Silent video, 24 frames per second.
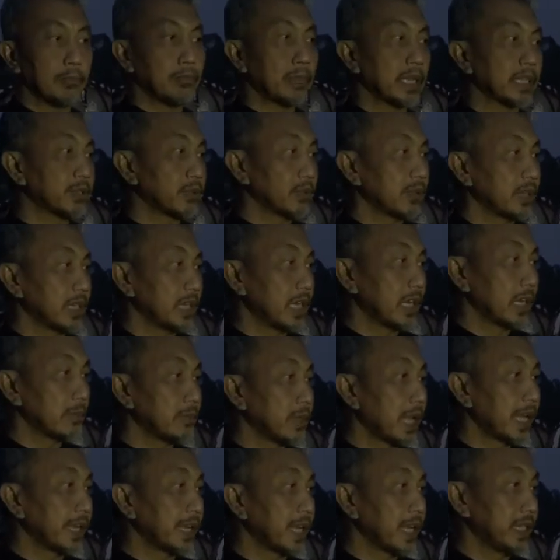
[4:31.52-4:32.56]
masuk ke dalam
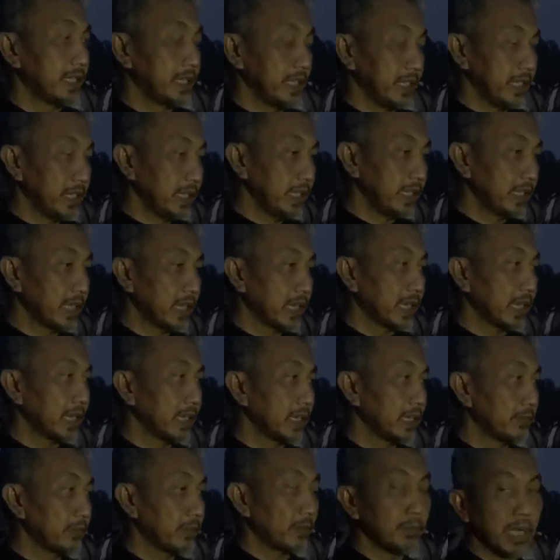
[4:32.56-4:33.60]
area ini karena
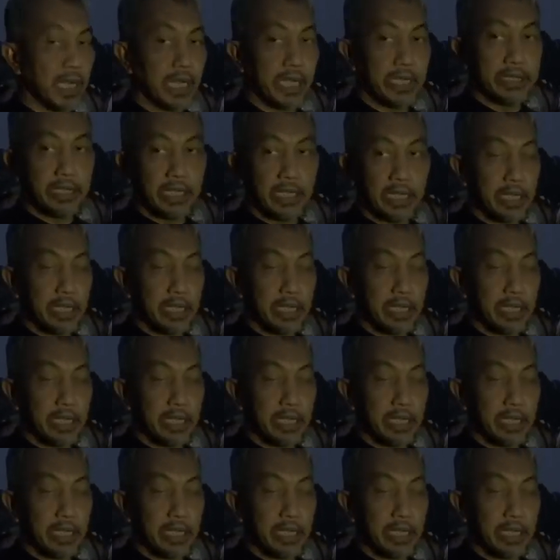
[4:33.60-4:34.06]
ini berbahaya.